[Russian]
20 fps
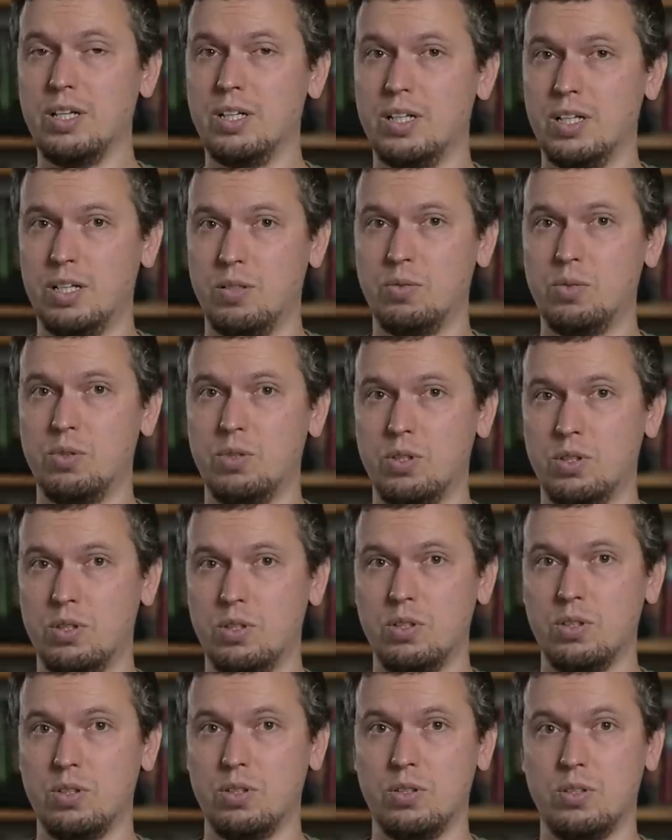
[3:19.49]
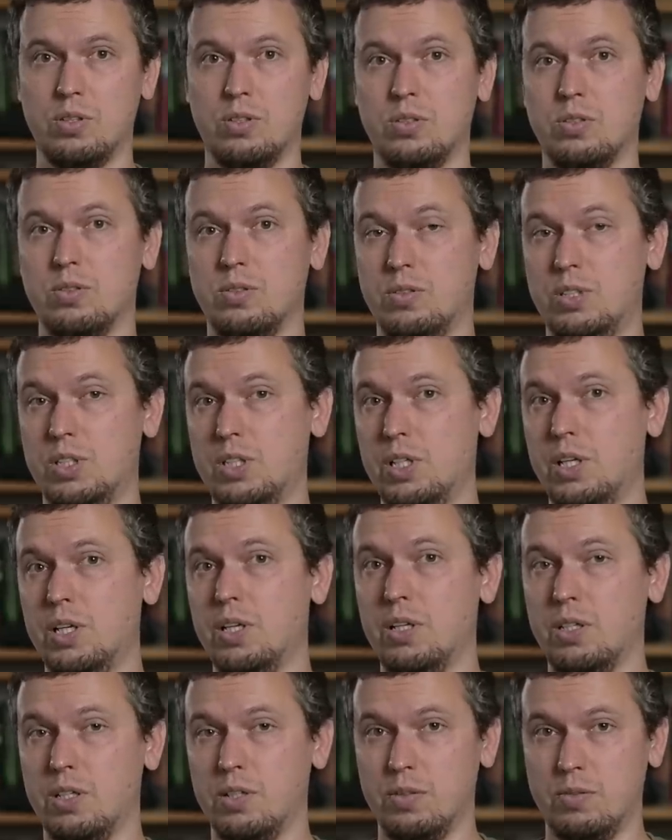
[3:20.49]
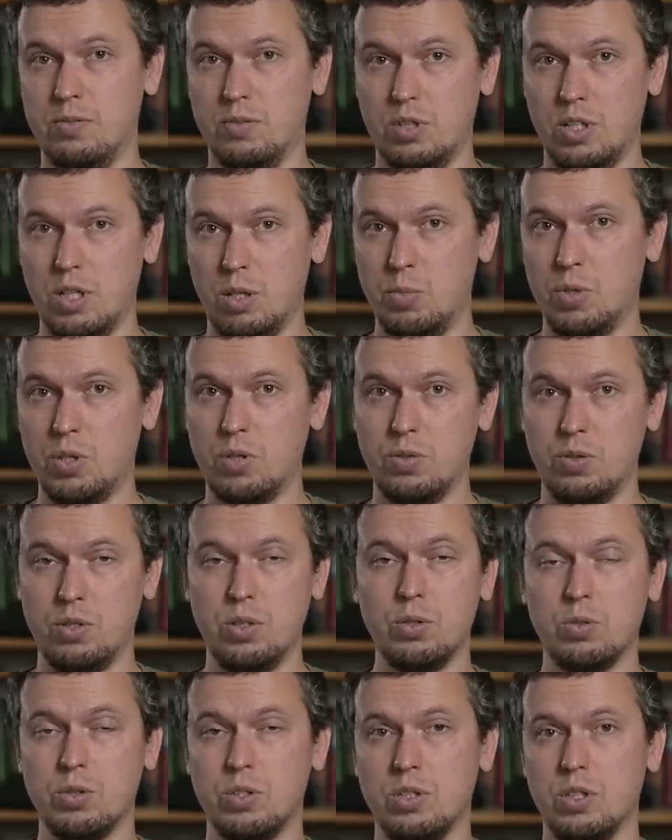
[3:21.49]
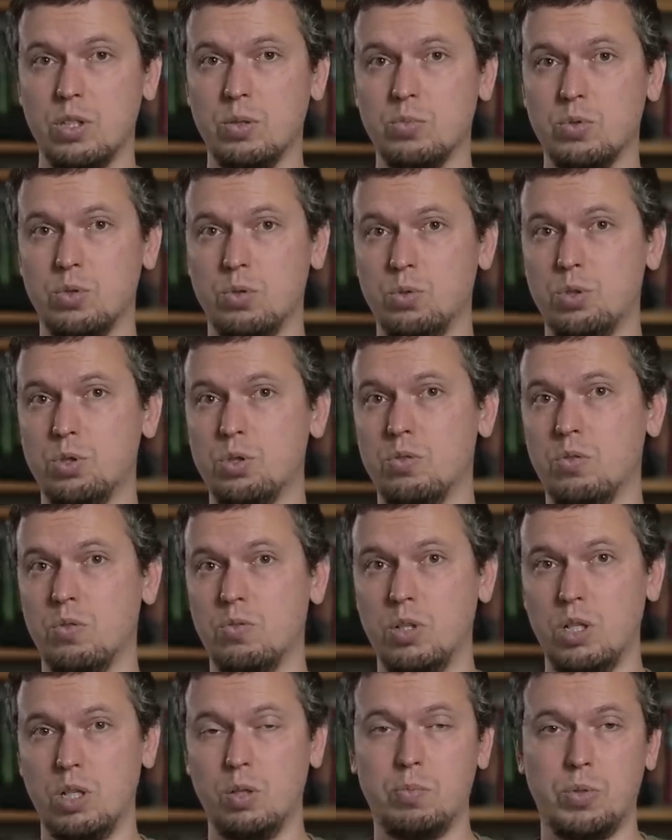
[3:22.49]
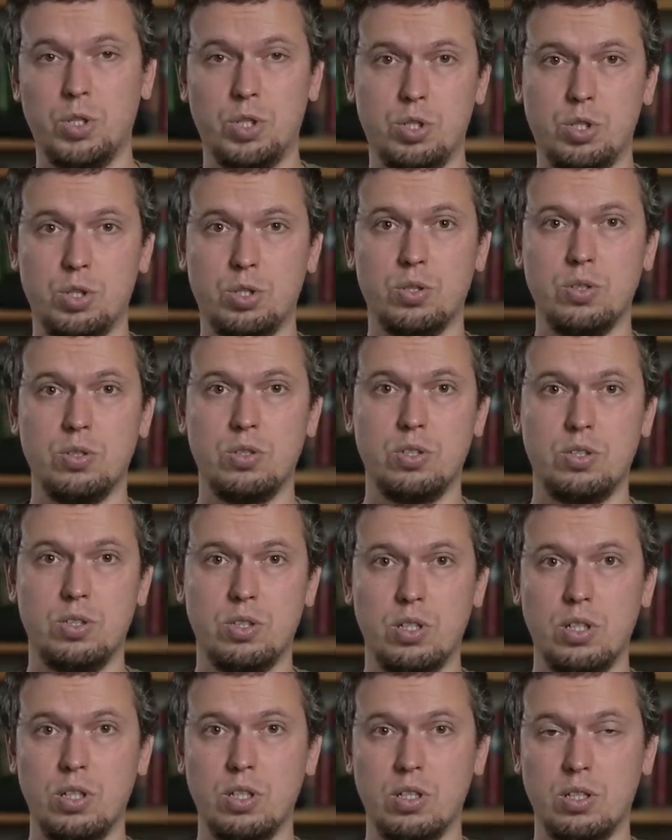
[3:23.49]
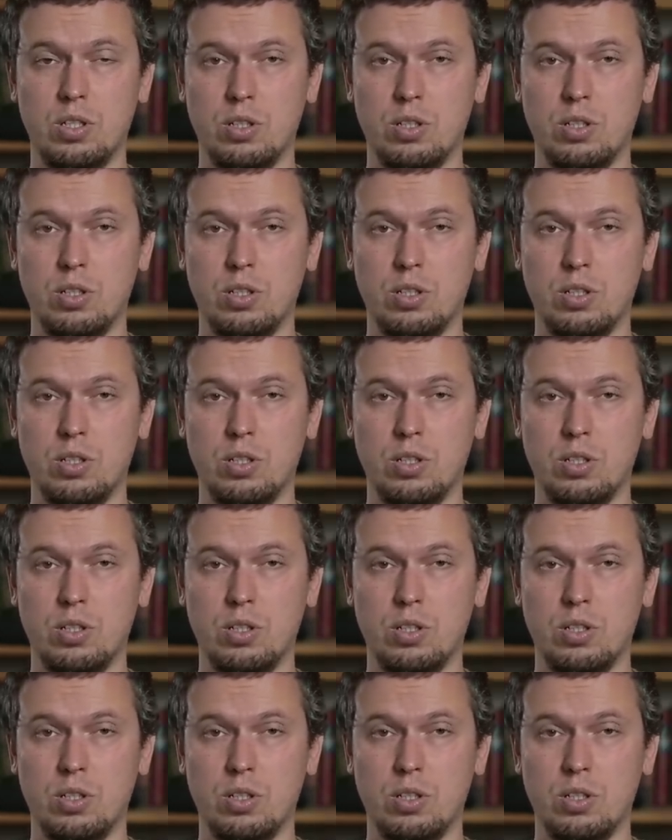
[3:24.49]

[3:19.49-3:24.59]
как вот эта серия камер EOSM существовала почти что 10 лет.